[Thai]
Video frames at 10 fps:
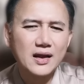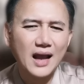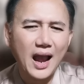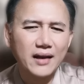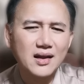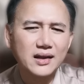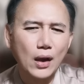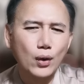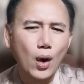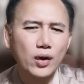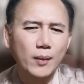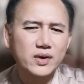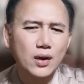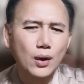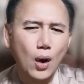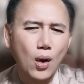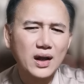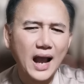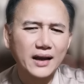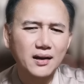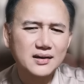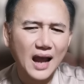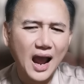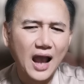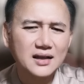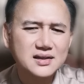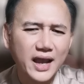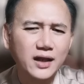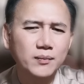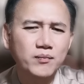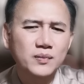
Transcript: งานที่เกี่ยวข้องกับเรื่องของการเดินทาง เช่น